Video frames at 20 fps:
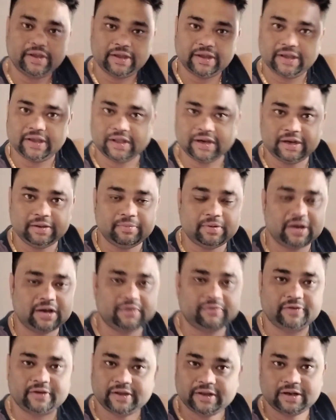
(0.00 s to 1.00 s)
हैं
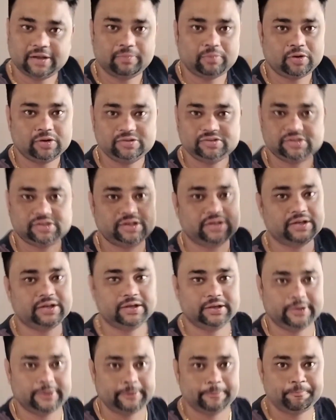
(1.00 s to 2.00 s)
अलीबाग वगैरह बहुत जगह
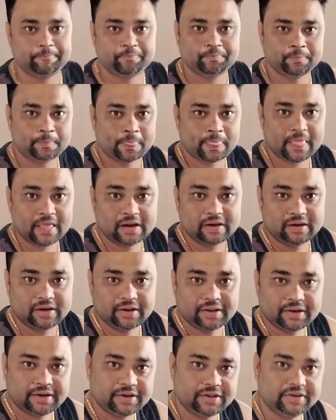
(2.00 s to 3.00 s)
गए हैं
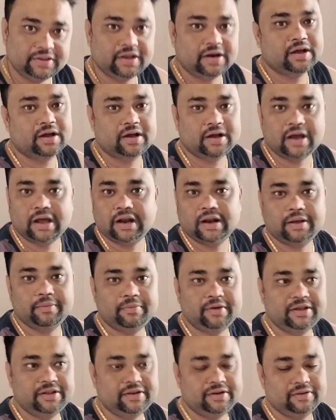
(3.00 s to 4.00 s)
लेकिन इधर का खाना
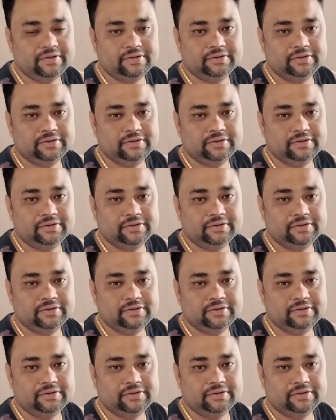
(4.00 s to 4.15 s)
भाई